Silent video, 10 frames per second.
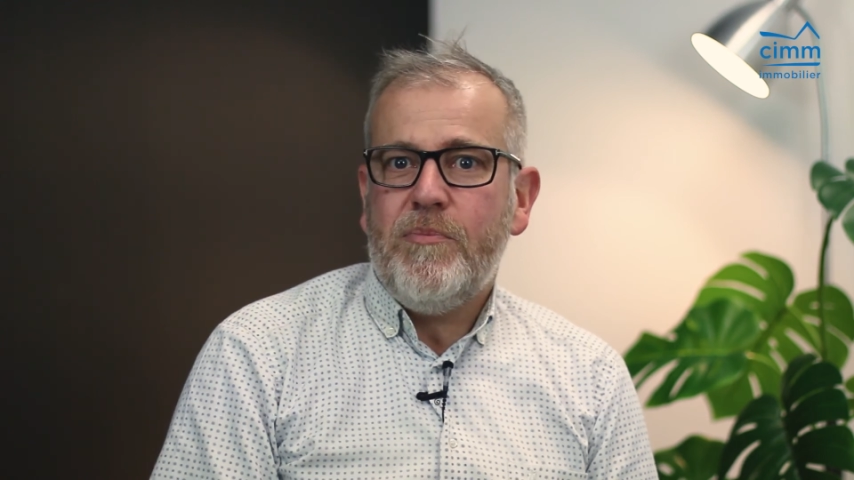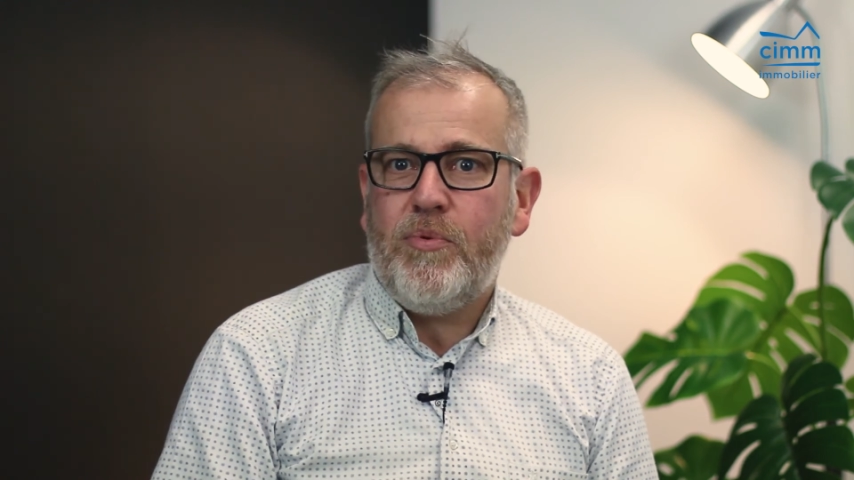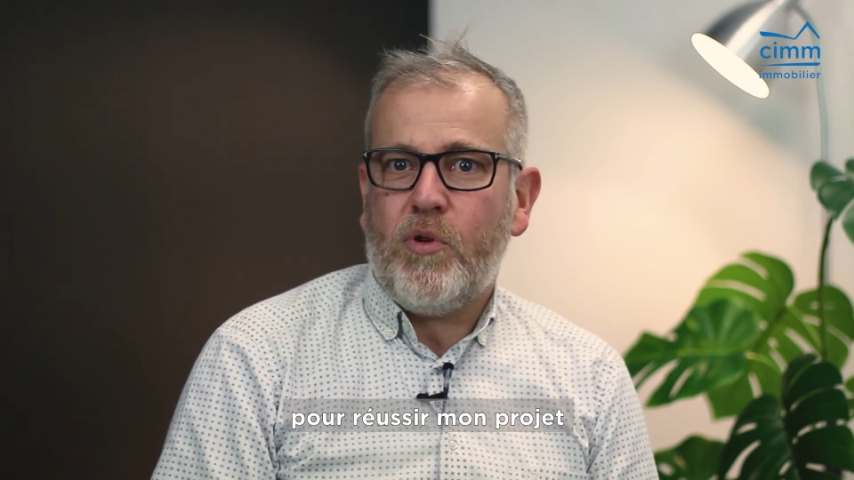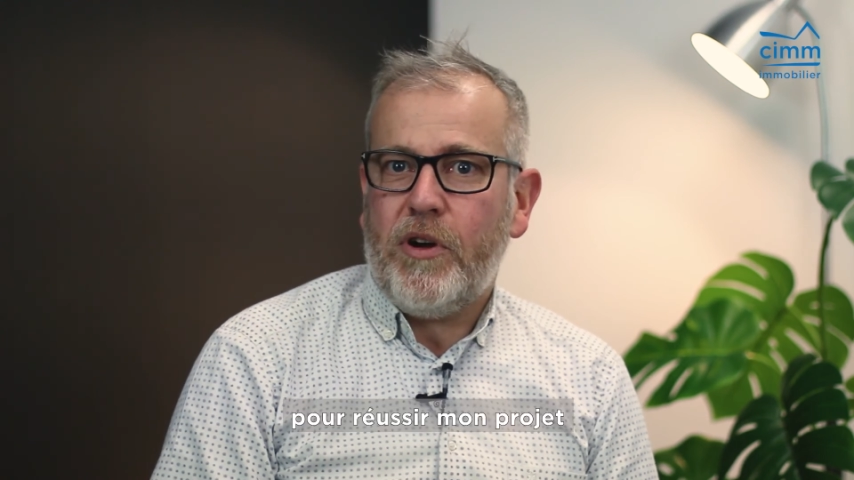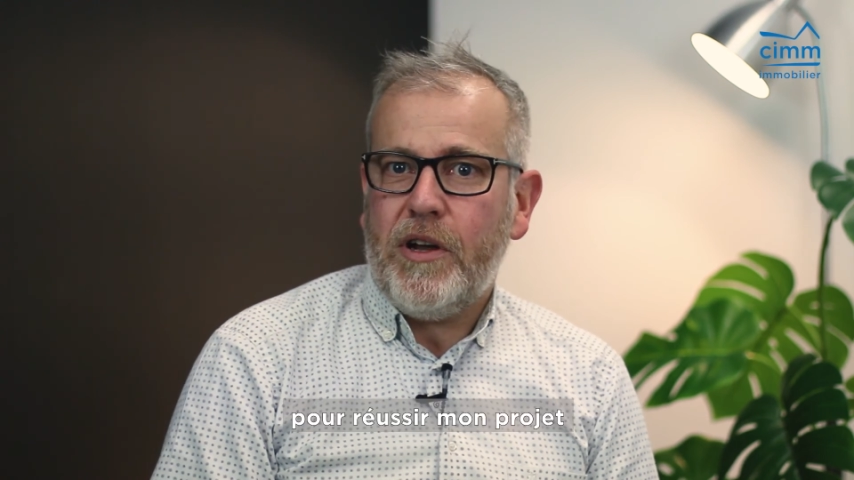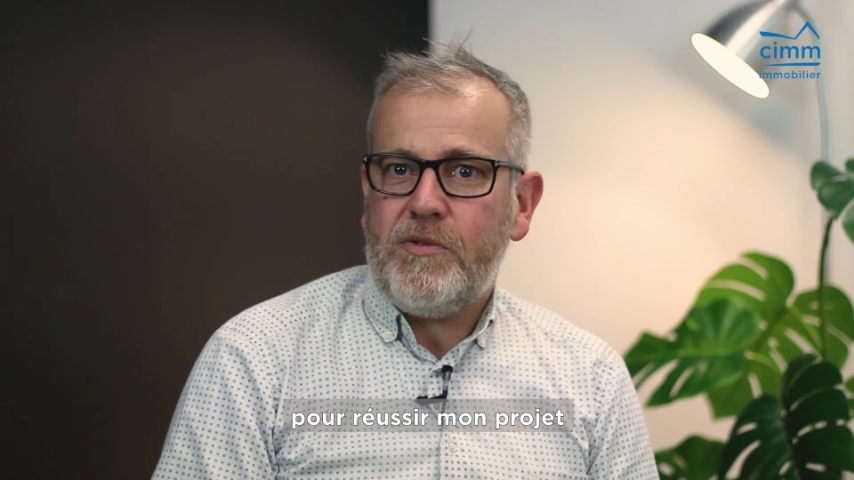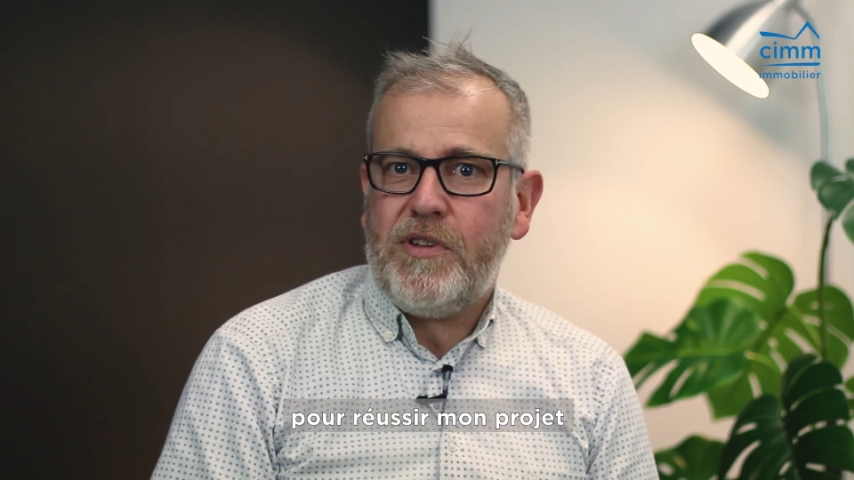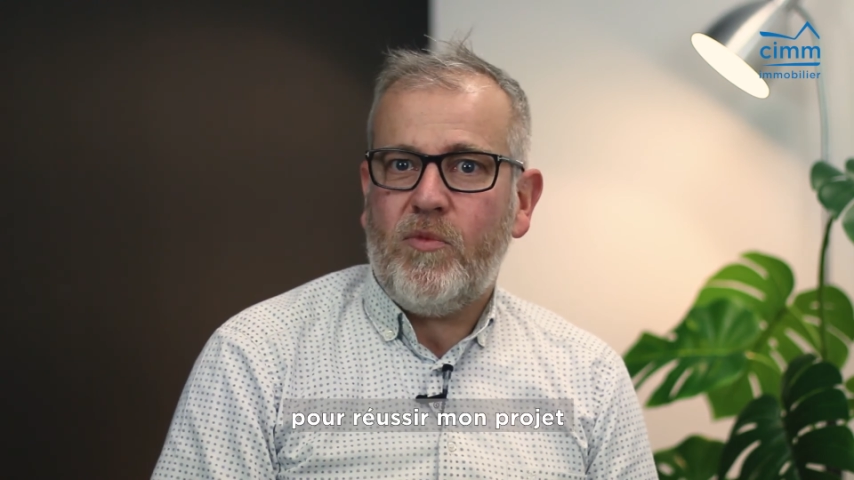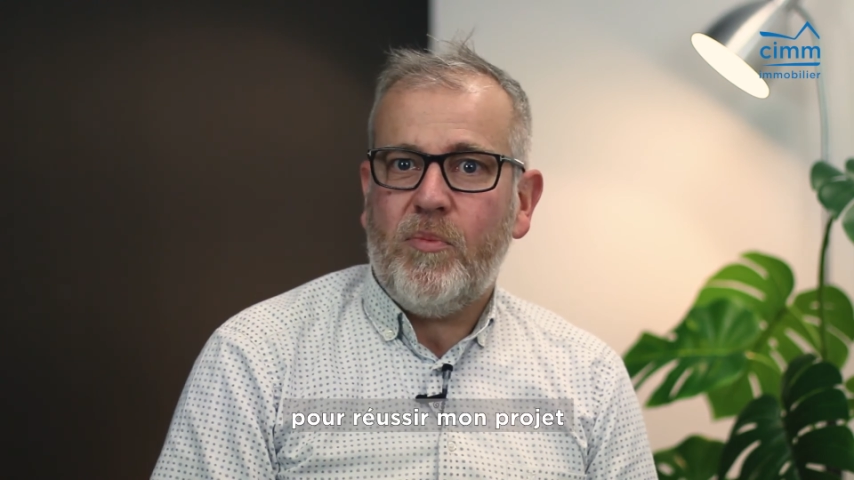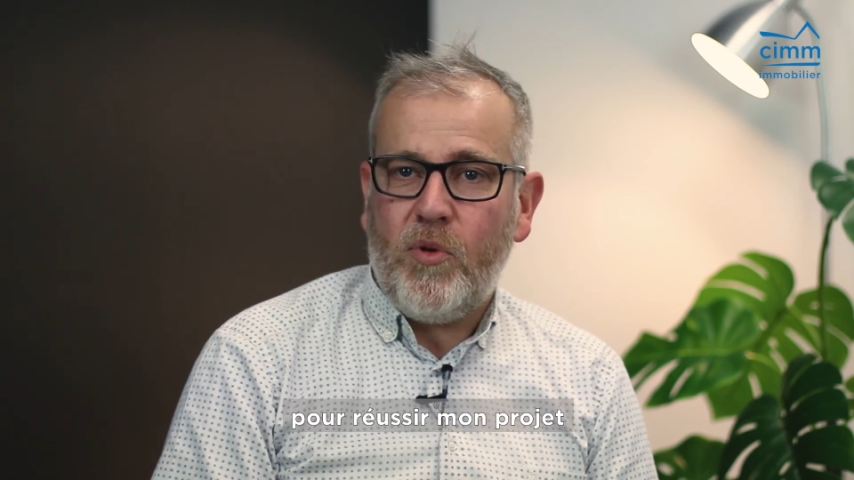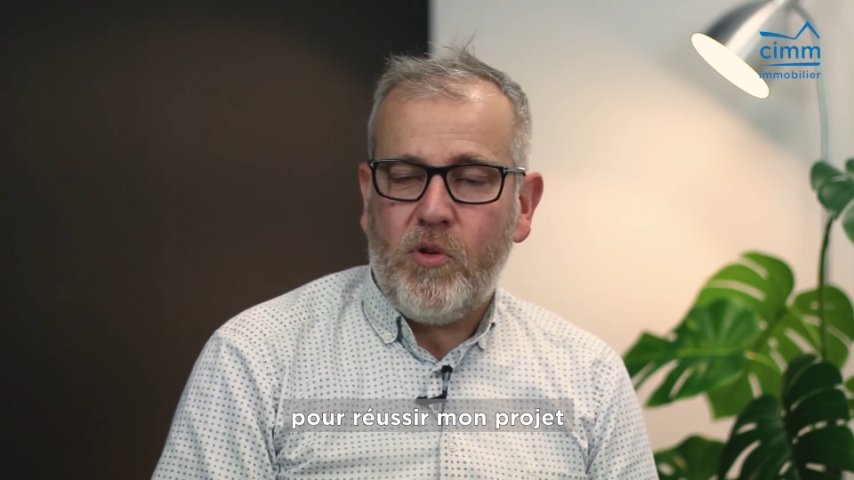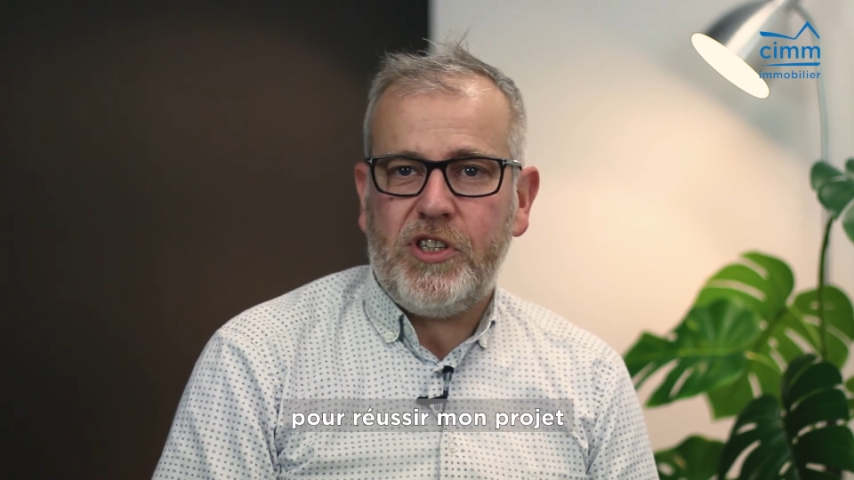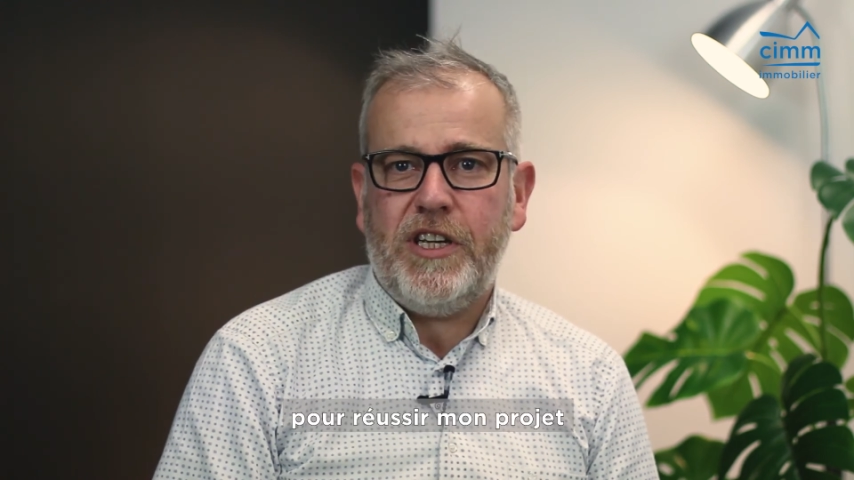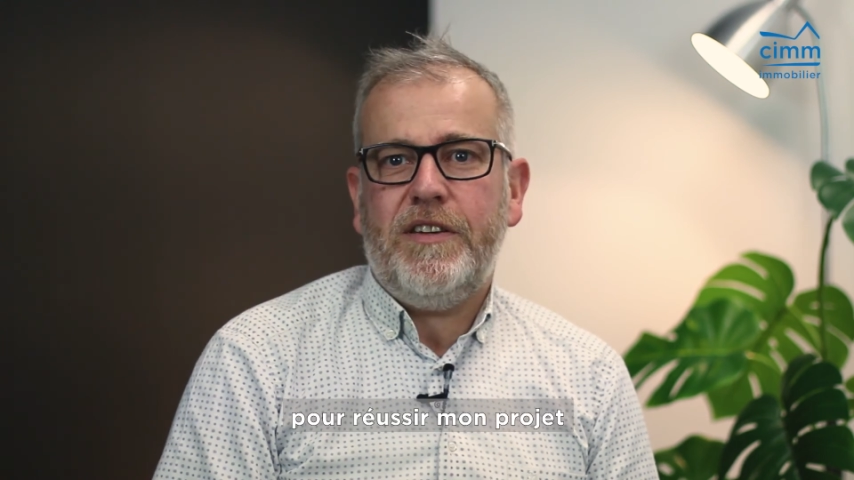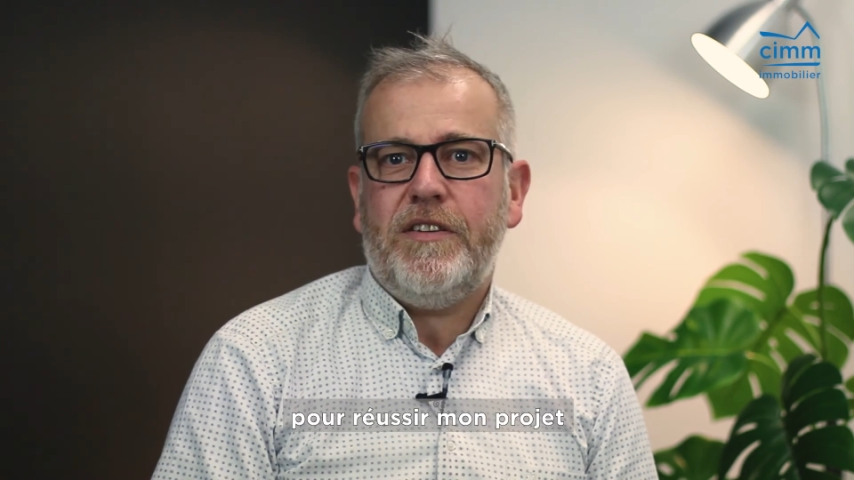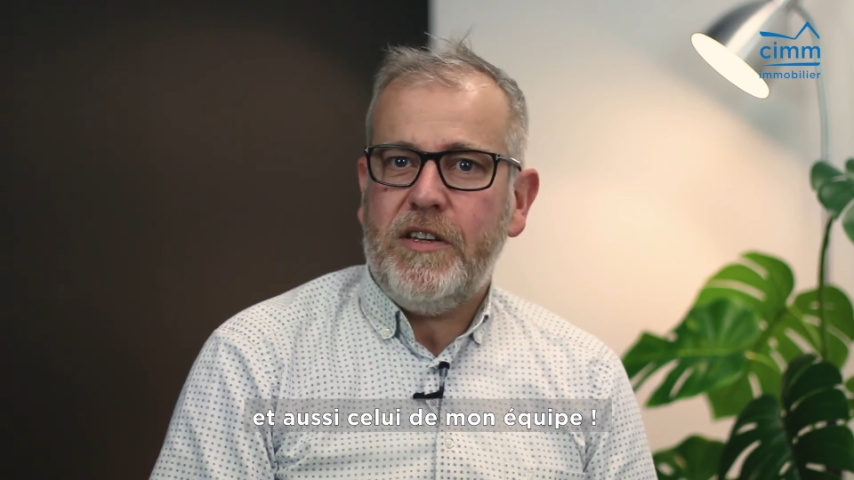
pour réussir mon projet